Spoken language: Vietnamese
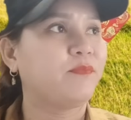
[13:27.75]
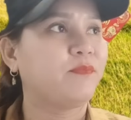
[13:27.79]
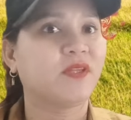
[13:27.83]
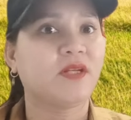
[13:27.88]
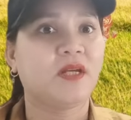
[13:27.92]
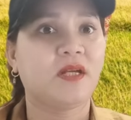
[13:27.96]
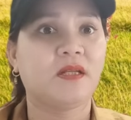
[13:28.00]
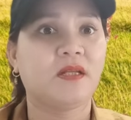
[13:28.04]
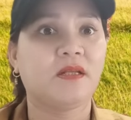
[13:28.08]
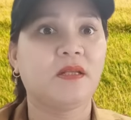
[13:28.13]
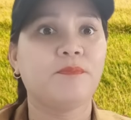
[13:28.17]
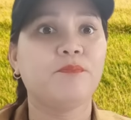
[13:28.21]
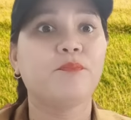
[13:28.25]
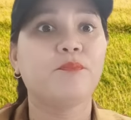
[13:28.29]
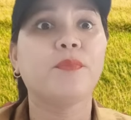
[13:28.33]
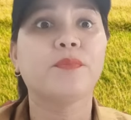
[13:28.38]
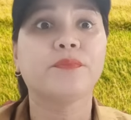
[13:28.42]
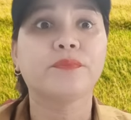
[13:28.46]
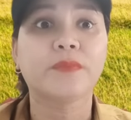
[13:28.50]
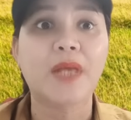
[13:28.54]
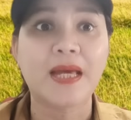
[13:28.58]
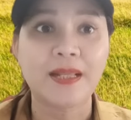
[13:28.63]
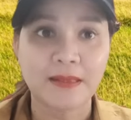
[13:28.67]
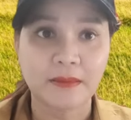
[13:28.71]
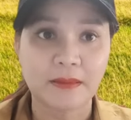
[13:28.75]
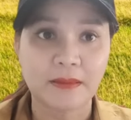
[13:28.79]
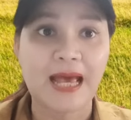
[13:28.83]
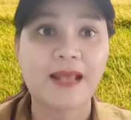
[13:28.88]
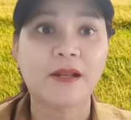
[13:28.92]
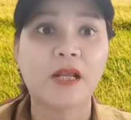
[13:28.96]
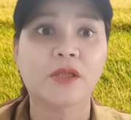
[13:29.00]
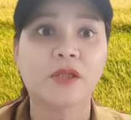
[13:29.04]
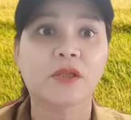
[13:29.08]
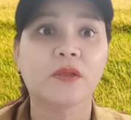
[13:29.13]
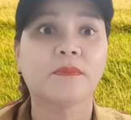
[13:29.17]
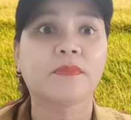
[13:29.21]
à ta ta
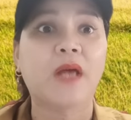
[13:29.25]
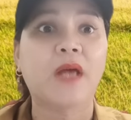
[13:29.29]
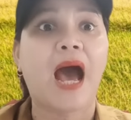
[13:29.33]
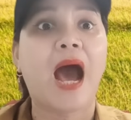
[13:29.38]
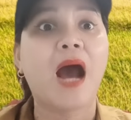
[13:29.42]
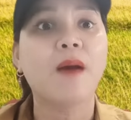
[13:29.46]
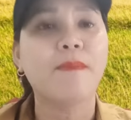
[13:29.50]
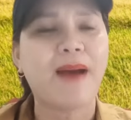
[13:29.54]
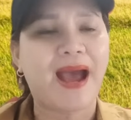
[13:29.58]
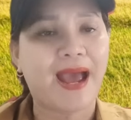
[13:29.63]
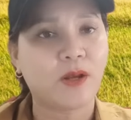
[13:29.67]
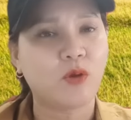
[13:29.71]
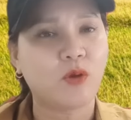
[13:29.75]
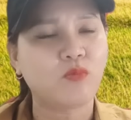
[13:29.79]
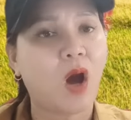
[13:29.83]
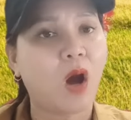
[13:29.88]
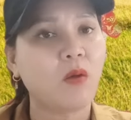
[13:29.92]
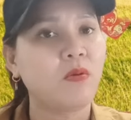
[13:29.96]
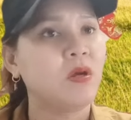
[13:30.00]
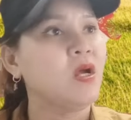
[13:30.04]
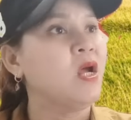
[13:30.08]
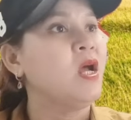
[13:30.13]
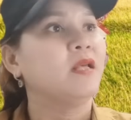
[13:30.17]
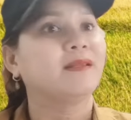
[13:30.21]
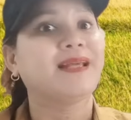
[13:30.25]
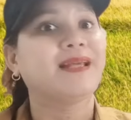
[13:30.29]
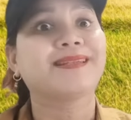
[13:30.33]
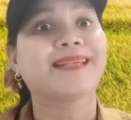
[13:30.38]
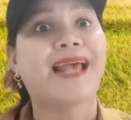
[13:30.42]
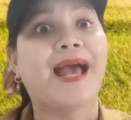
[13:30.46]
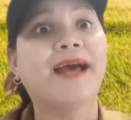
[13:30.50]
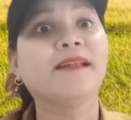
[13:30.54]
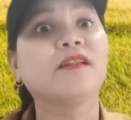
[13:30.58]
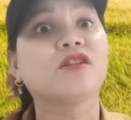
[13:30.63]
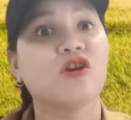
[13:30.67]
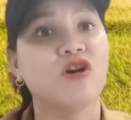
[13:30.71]
là thợ mà đúng không ta
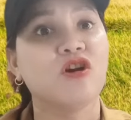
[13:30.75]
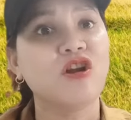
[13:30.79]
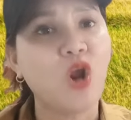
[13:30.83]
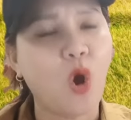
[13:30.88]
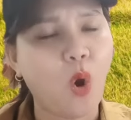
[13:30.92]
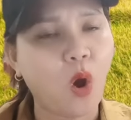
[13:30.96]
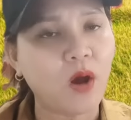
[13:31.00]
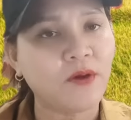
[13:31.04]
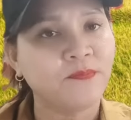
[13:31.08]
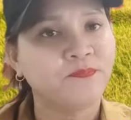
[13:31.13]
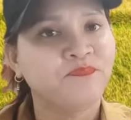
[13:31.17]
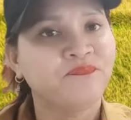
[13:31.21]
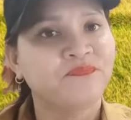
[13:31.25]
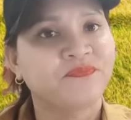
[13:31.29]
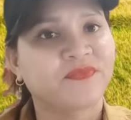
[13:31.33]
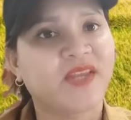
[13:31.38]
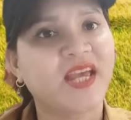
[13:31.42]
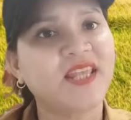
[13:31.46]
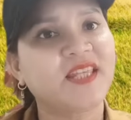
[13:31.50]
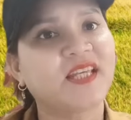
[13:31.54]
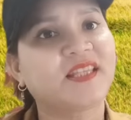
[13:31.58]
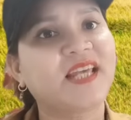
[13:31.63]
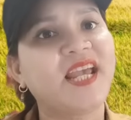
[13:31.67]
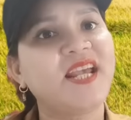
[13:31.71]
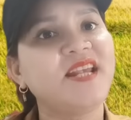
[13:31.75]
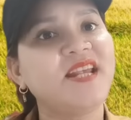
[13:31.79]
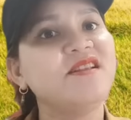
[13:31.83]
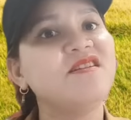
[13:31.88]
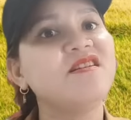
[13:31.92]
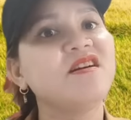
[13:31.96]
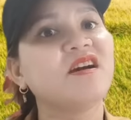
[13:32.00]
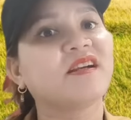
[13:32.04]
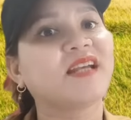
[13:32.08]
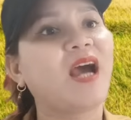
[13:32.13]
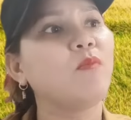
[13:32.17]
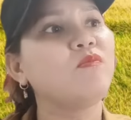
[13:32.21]
sẵn là sửa luôn cái ta thấy
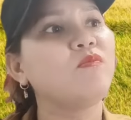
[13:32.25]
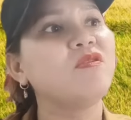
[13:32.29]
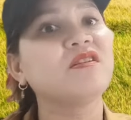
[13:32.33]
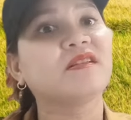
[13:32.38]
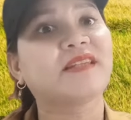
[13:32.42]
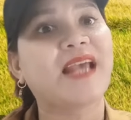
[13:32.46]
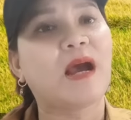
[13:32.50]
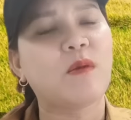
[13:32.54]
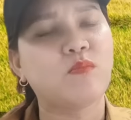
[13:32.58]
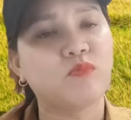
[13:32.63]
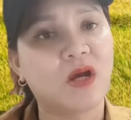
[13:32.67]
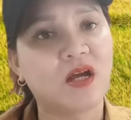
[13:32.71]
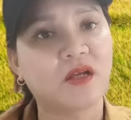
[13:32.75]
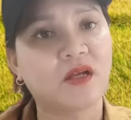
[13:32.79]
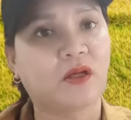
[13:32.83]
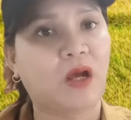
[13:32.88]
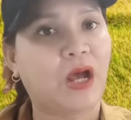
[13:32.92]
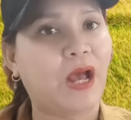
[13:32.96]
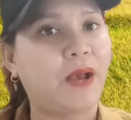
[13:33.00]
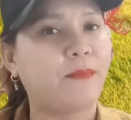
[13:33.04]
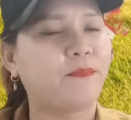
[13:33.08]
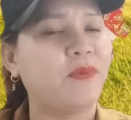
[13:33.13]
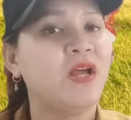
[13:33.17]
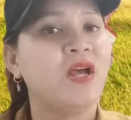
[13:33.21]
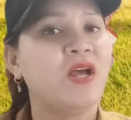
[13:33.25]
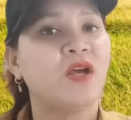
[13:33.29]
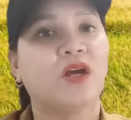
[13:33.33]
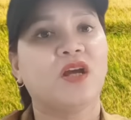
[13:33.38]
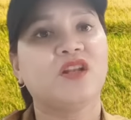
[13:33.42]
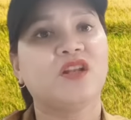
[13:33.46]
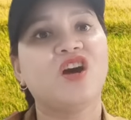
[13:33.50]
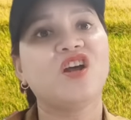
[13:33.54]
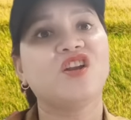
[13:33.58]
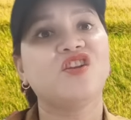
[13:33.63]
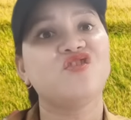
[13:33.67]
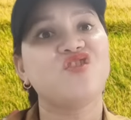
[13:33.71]
nước cái ống nước trong nó à, à,
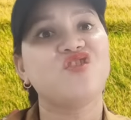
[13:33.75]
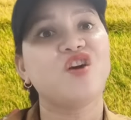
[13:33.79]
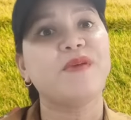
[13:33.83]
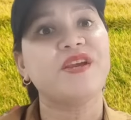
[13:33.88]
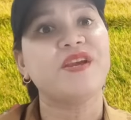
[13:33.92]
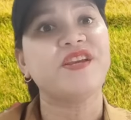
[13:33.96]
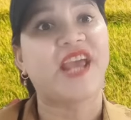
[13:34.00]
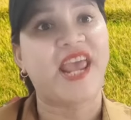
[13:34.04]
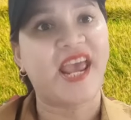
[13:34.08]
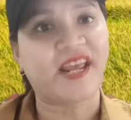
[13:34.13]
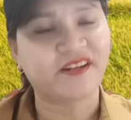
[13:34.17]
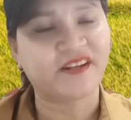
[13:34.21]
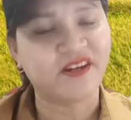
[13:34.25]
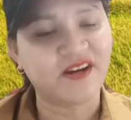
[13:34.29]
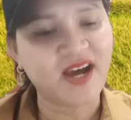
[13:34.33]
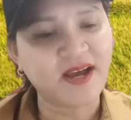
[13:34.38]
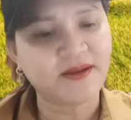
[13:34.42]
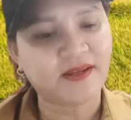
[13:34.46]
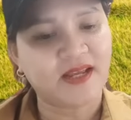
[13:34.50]
nó, nó bị nghẹt nữa